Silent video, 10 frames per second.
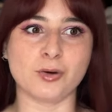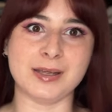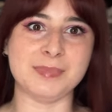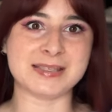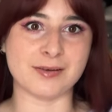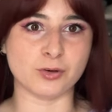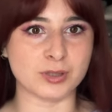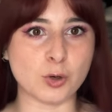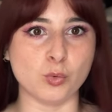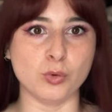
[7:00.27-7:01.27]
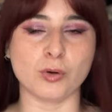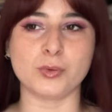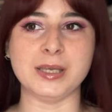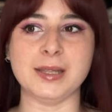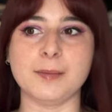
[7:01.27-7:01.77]
e mi stavano da culo,
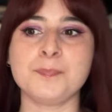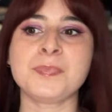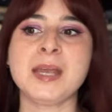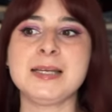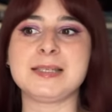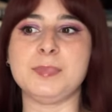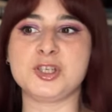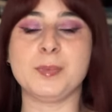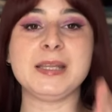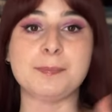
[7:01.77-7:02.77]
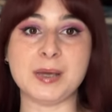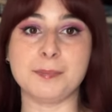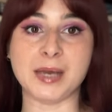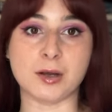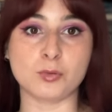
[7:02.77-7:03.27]
quindi semplicemente pian
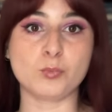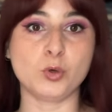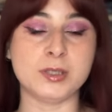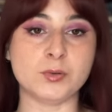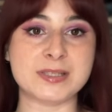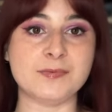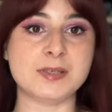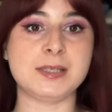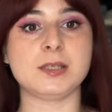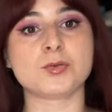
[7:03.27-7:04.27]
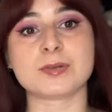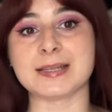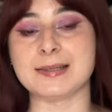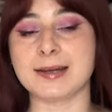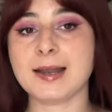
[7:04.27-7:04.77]
piano molti di questi vestiti sono
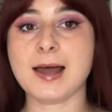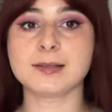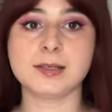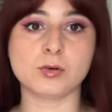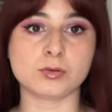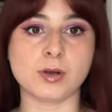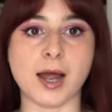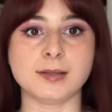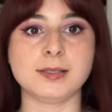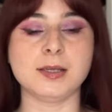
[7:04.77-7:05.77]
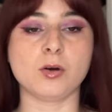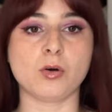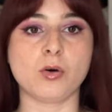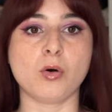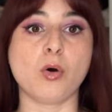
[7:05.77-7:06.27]
stati regalati o donati
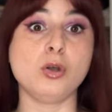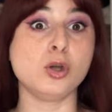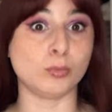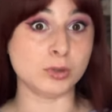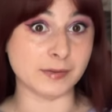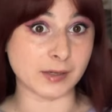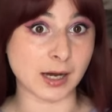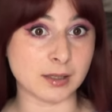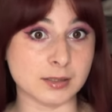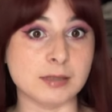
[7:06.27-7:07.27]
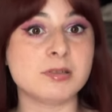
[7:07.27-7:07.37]
o li ho modificati,